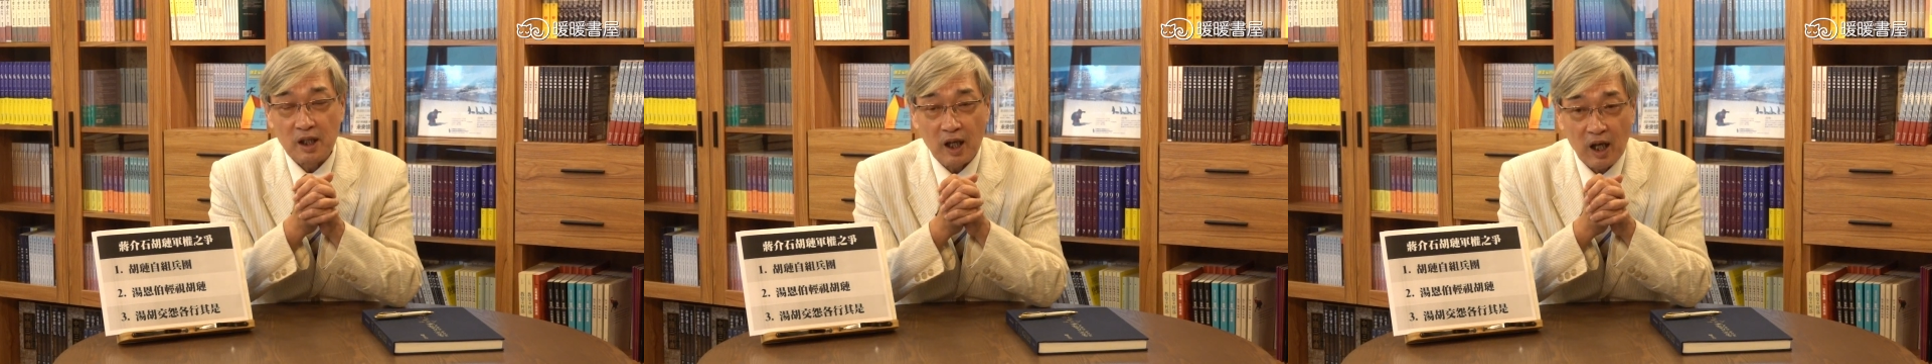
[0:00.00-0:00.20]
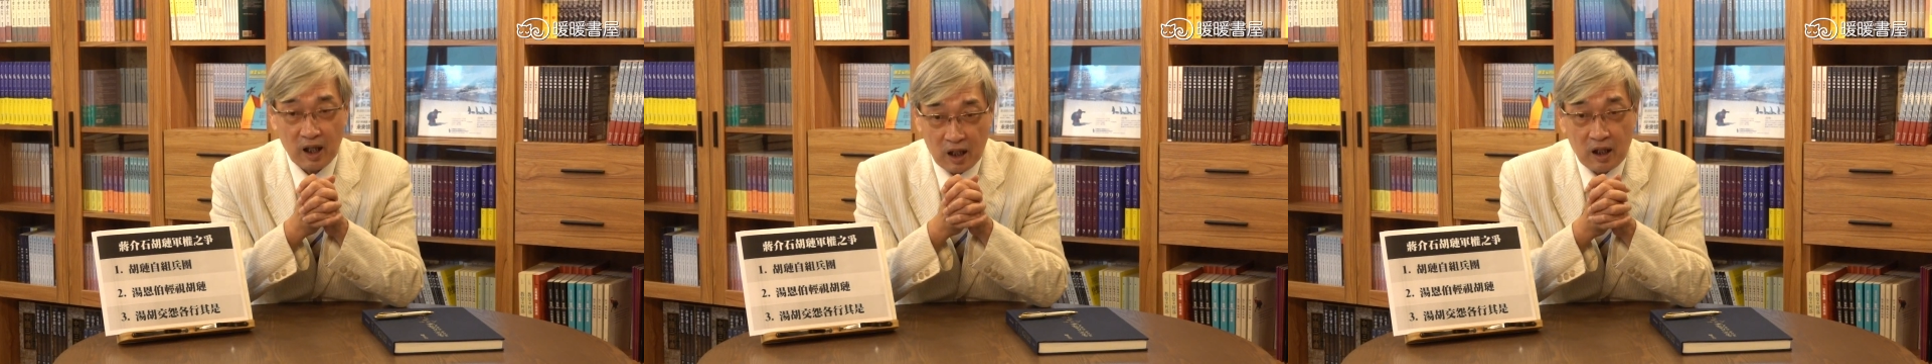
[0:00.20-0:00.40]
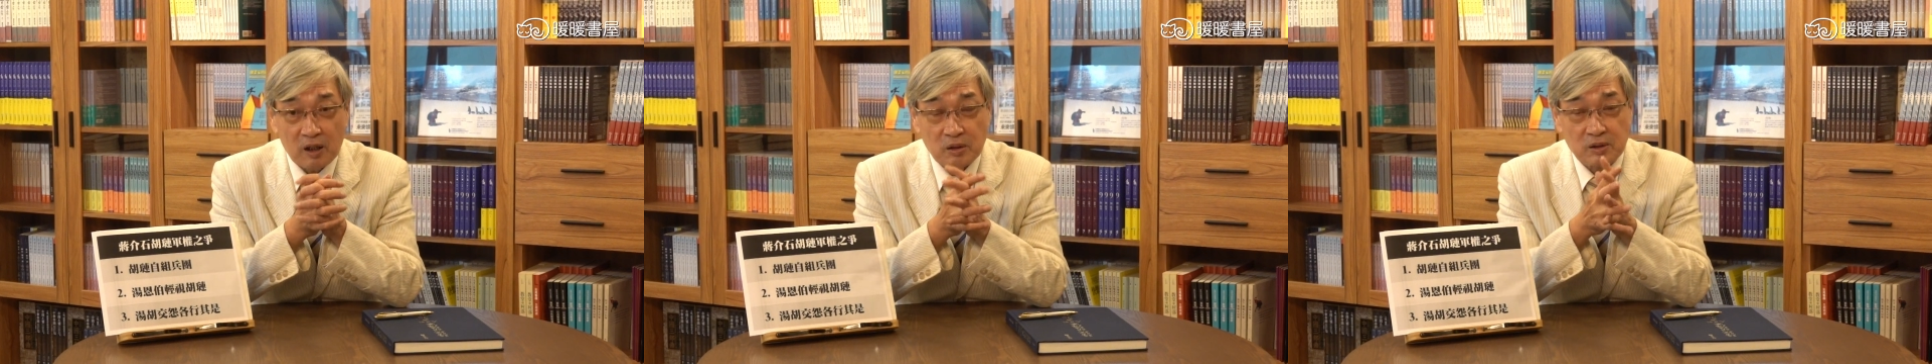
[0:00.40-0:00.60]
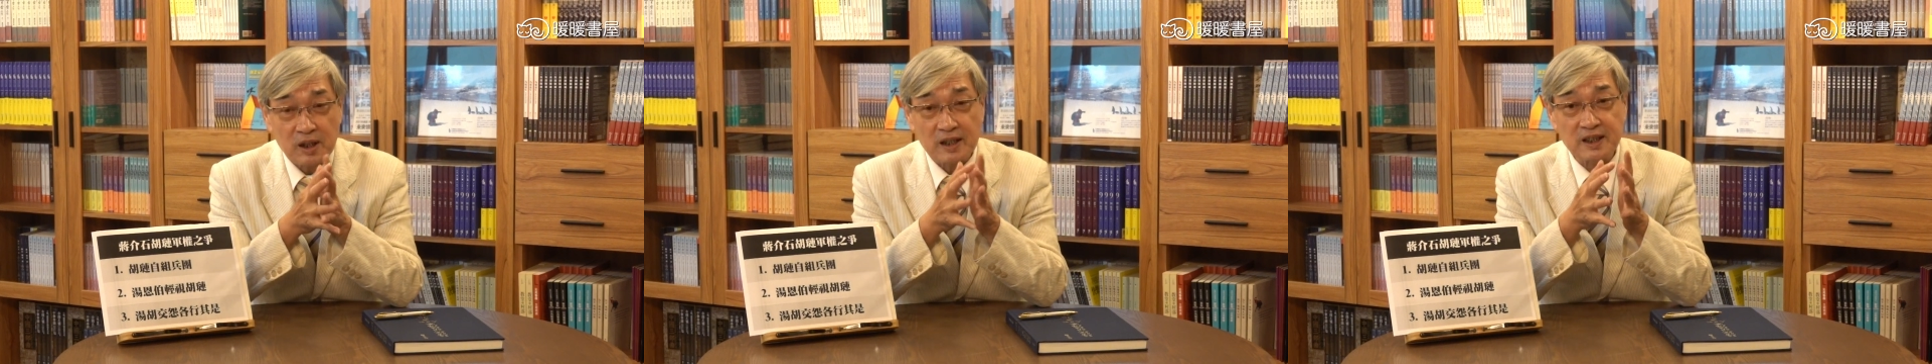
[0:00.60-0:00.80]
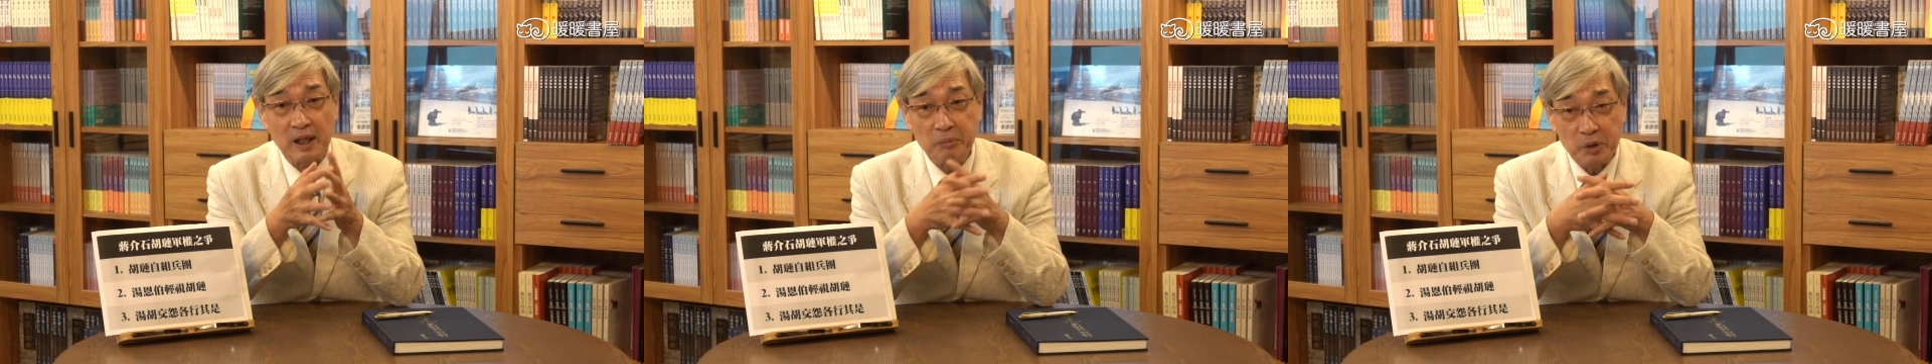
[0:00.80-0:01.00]
尔后的
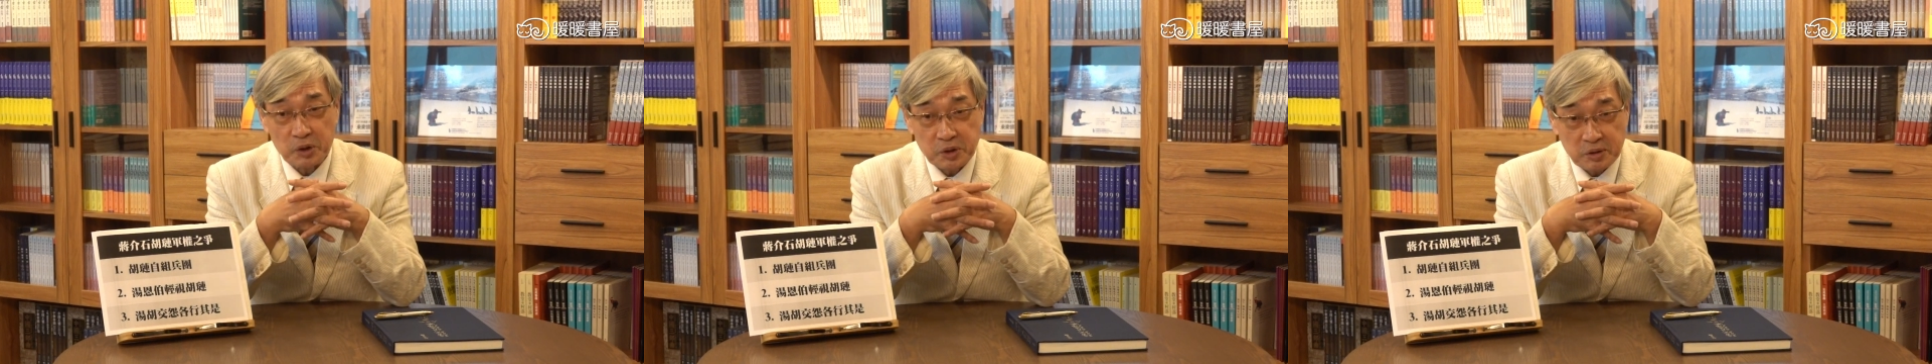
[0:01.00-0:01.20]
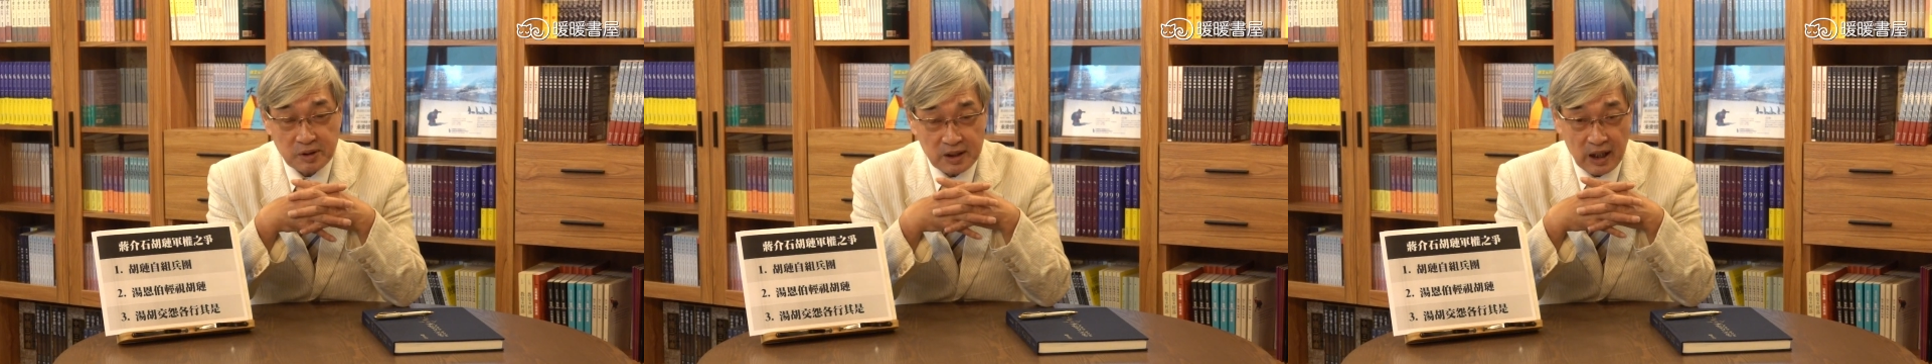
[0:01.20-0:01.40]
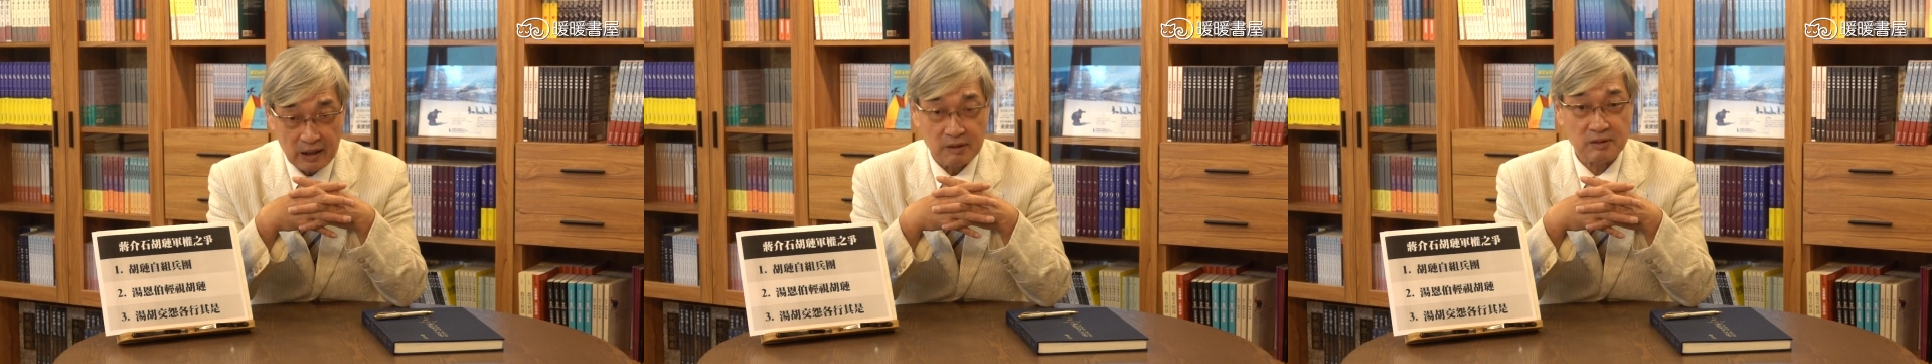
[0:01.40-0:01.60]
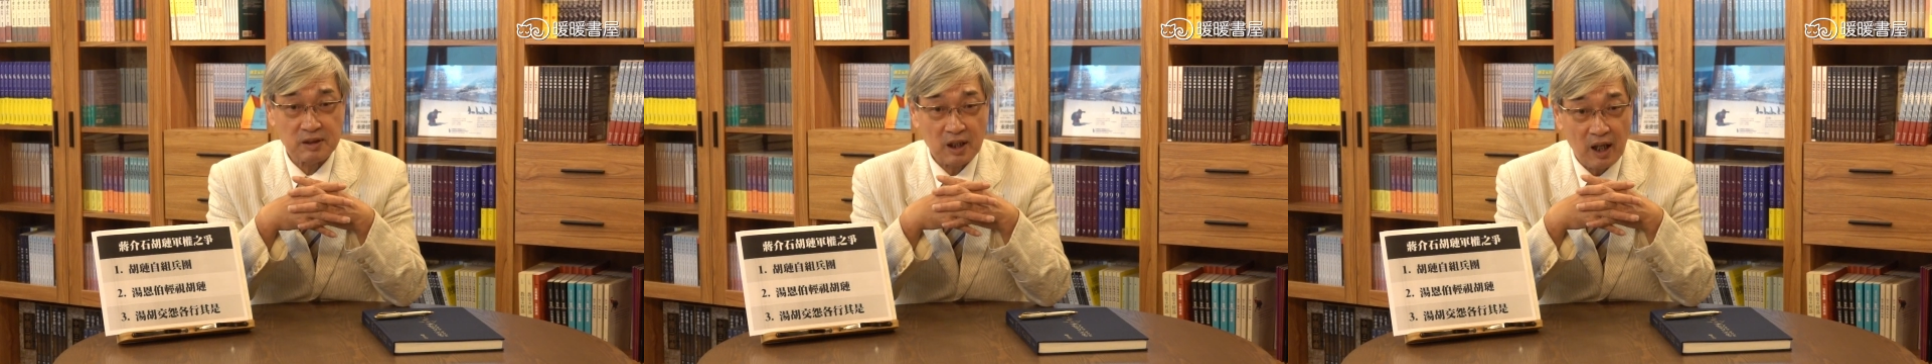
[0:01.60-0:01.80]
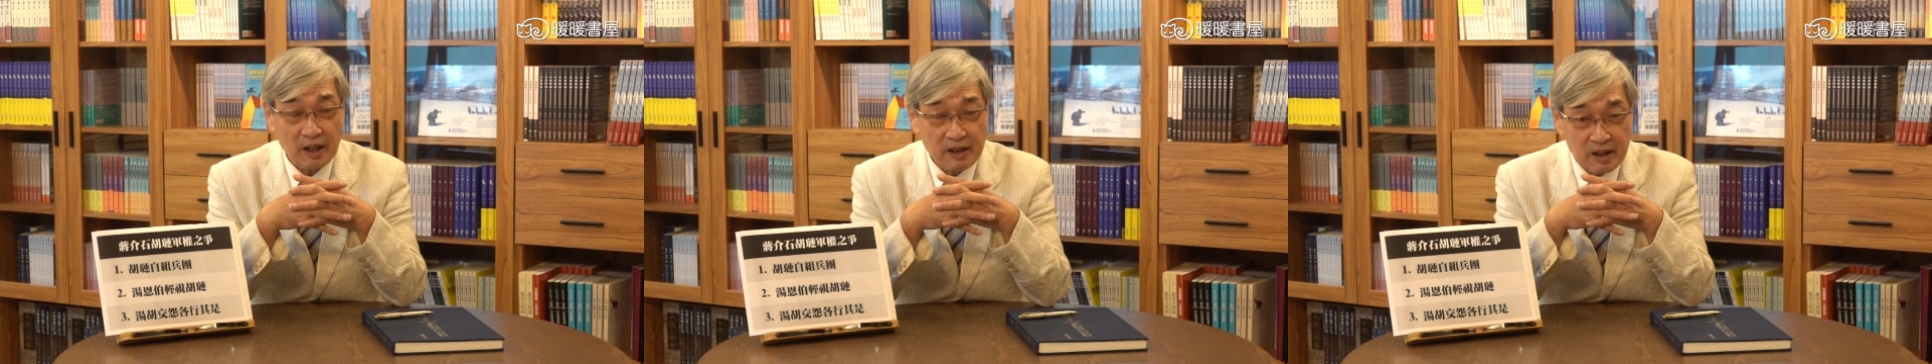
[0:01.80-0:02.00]
参谋总长，
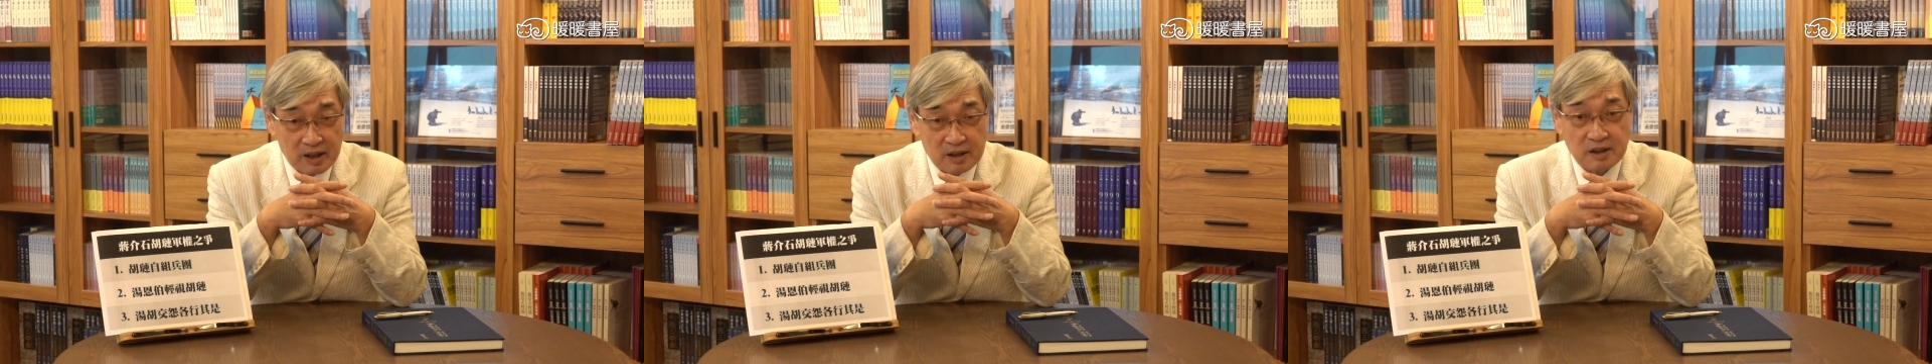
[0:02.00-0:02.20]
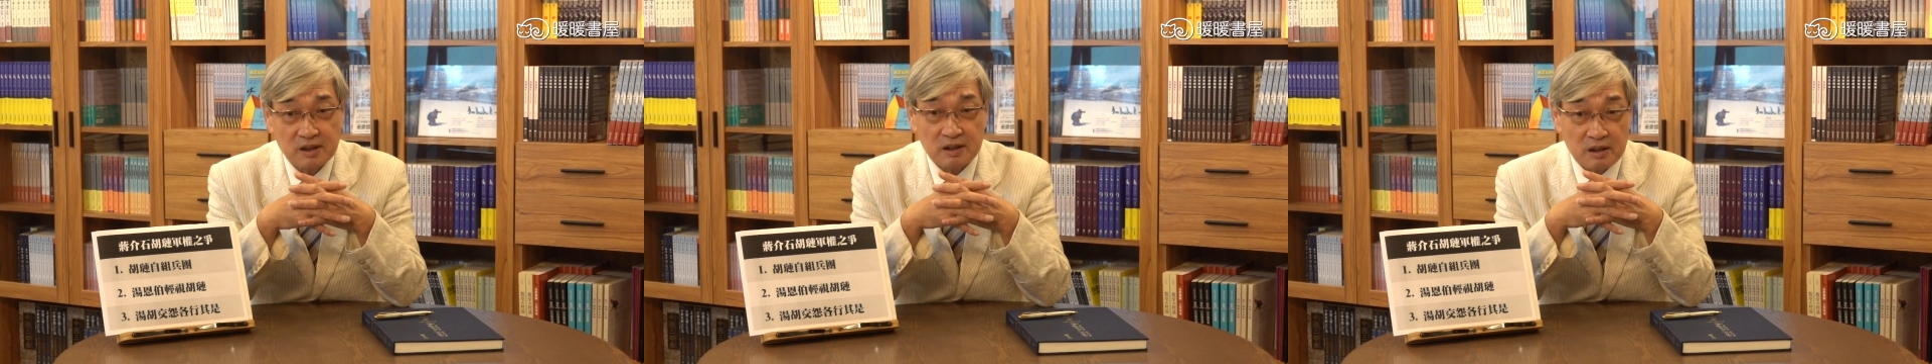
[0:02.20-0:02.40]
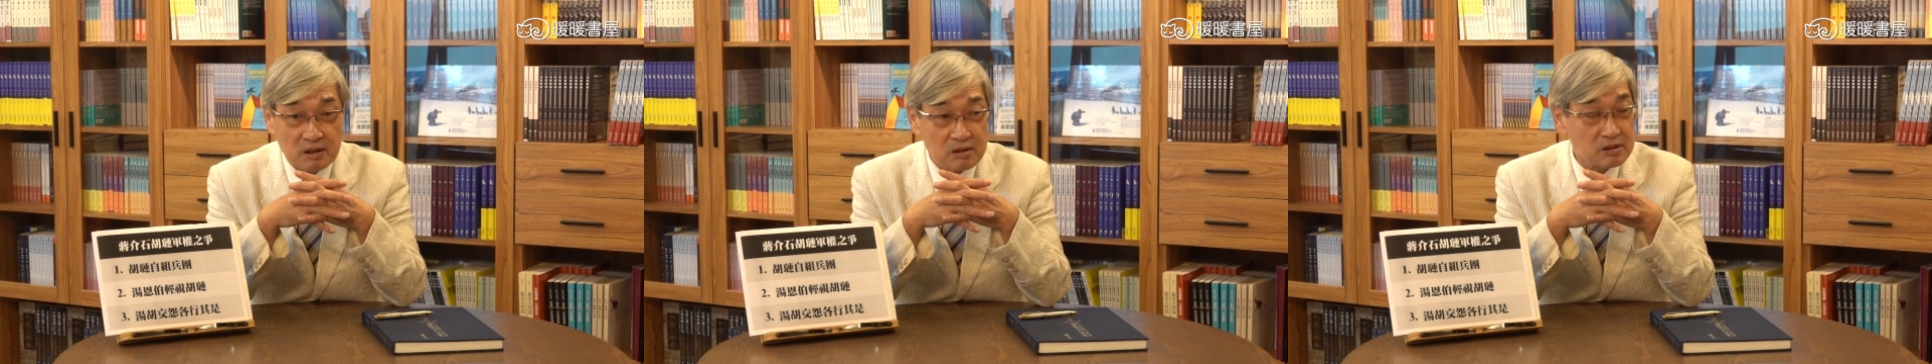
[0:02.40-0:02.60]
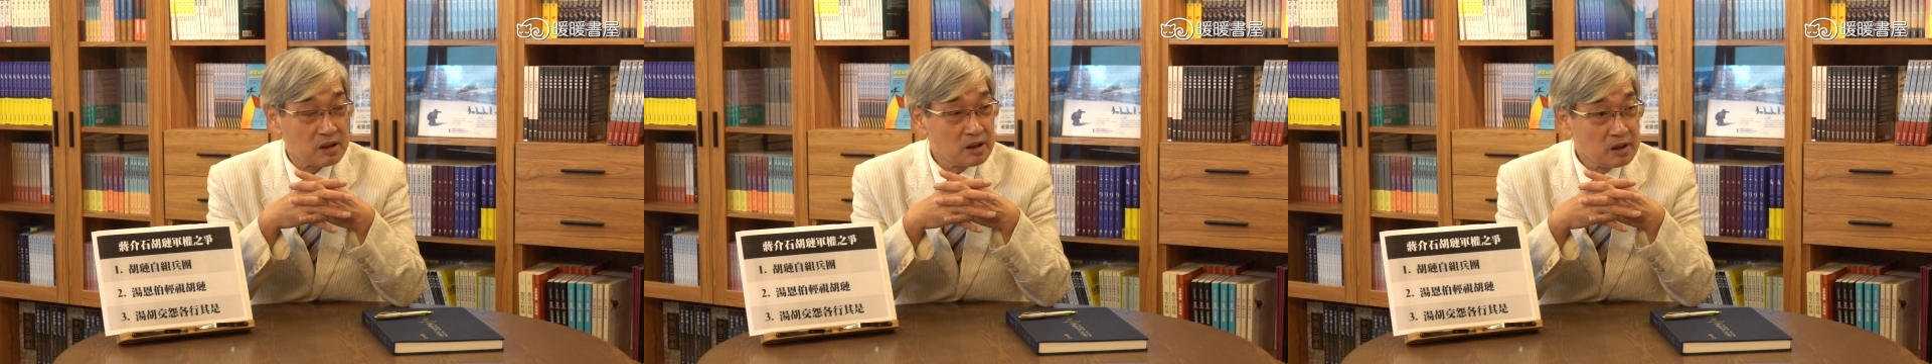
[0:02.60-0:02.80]
他那个时候。